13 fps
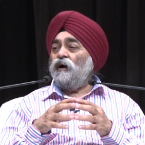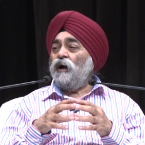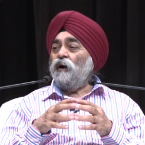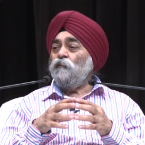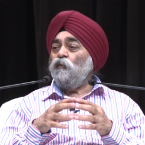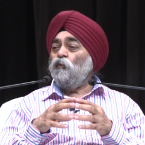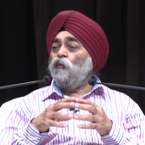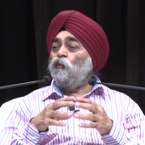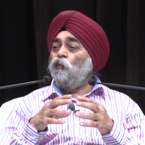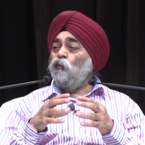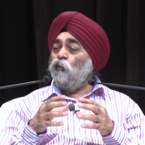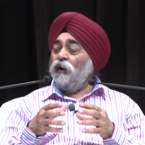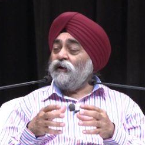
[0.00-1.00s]
अब
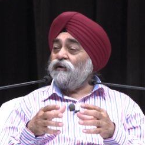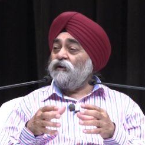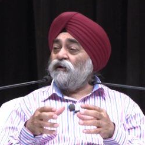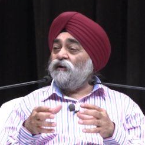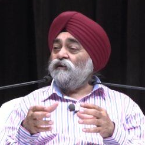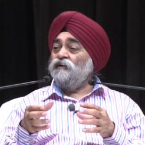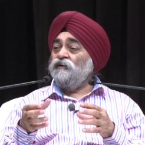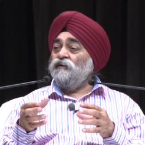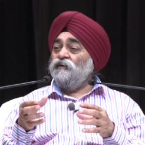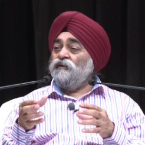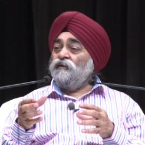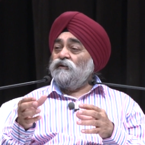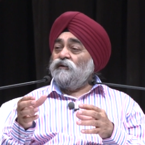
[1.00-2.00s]
हुआ क्या
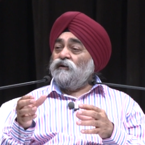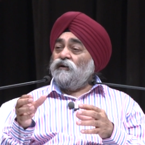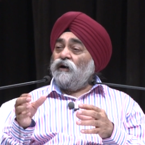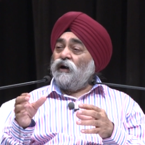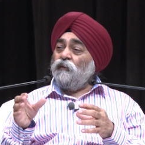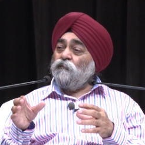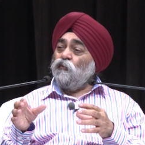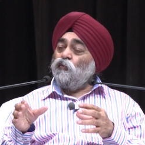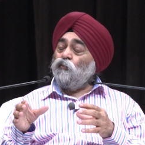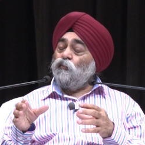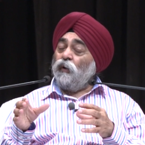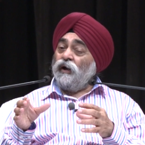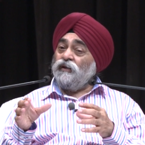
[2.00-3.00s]
हम
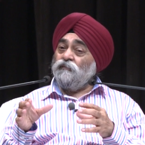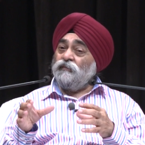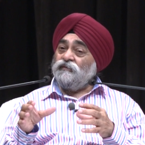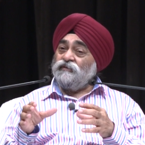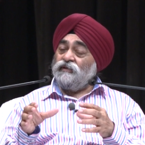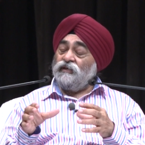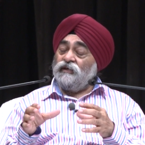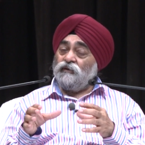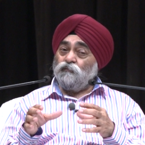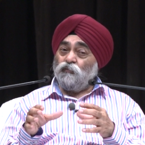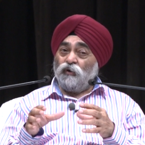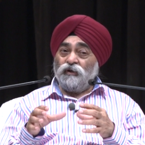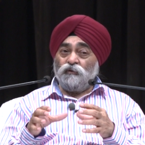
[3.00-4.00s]
गुरबानी में से
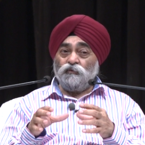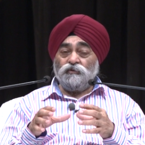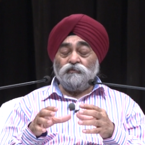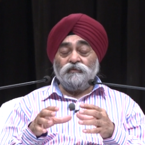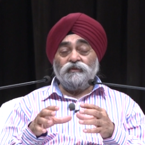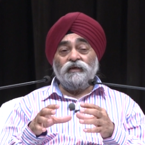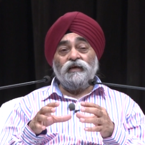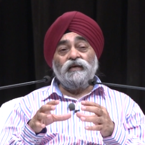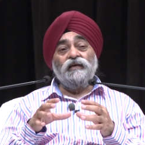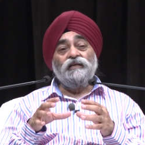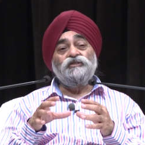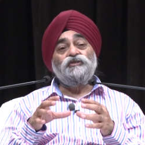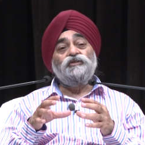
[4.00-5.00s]
एक पॉइंट को समझते हैं
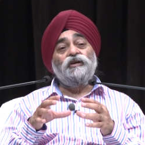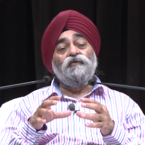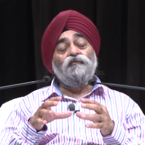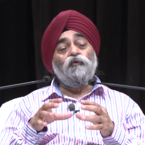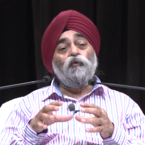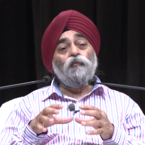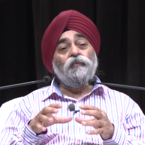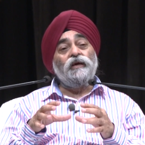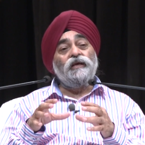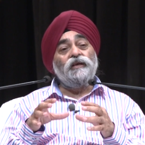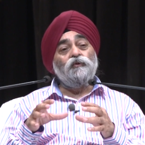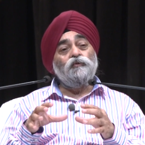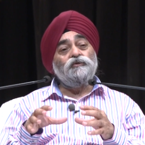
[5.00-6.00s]
ये श्रवणों
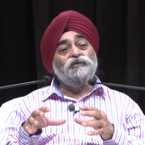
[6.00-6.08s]
मेरे